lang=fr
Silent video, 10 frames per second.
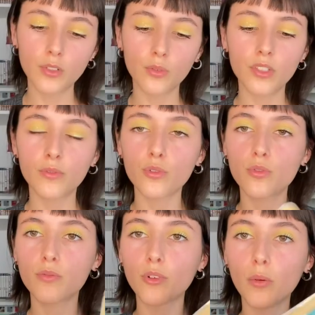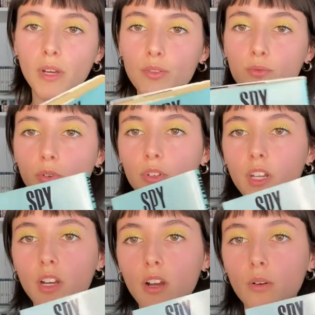au niveau du format du
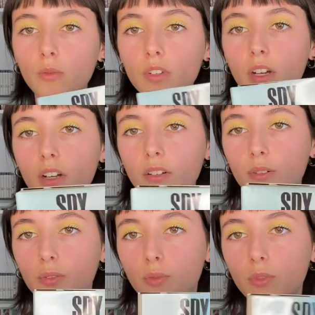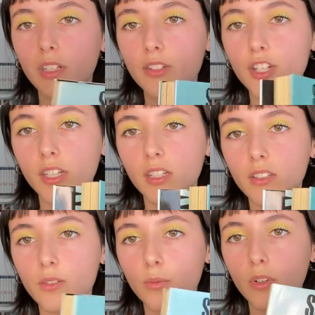manga, on a euh, donc les
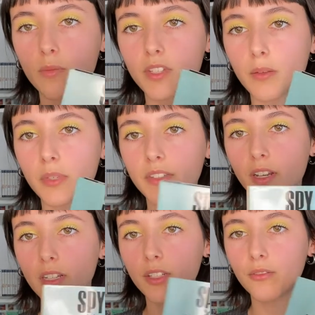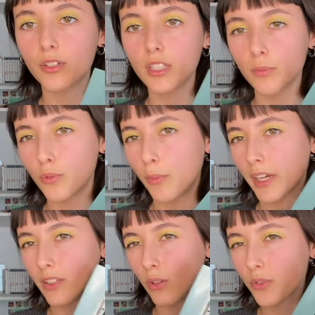jaquettes qui sont comme ça métalliques, vous voyez, un peu
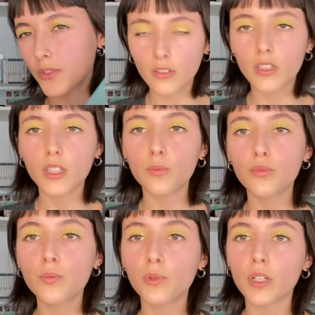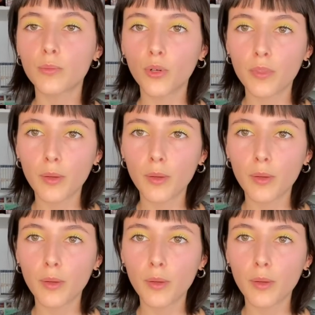brillantes. Et puis pour les premières